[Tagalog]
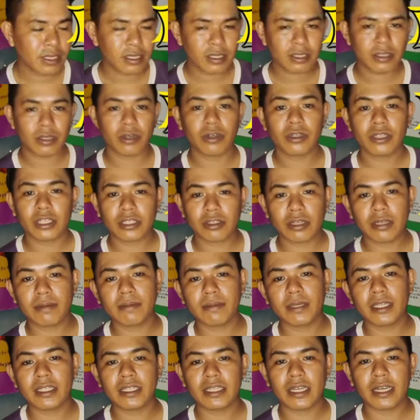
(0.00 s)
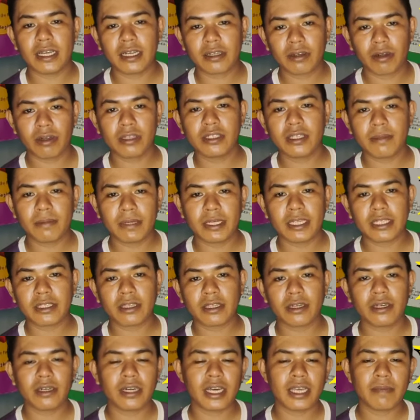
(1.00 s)
So, ito naman, uh, gold naman na
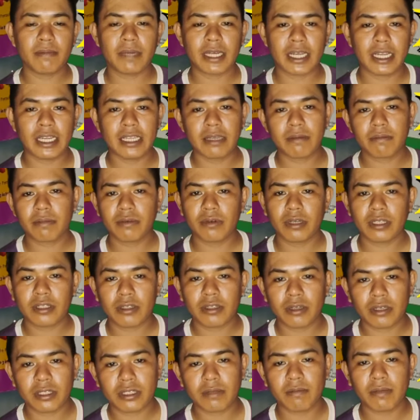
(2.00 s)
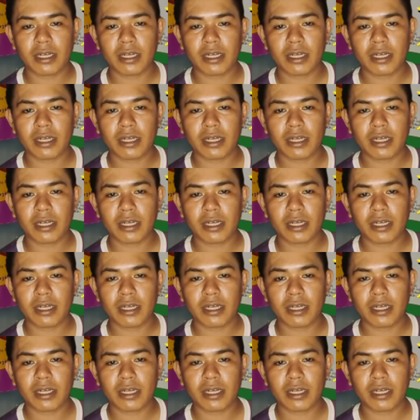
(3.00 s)
to ay magaling po ito sa